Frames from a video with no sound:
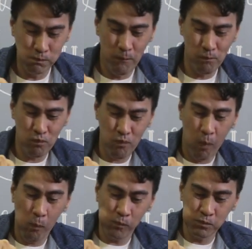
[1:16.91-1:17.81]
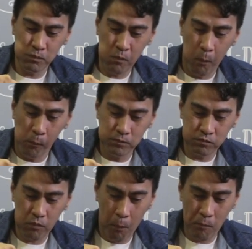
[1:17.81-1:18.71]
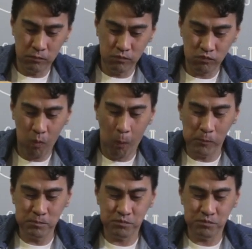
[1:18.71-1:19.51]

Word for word: Which Instagram accounts are you loving right now?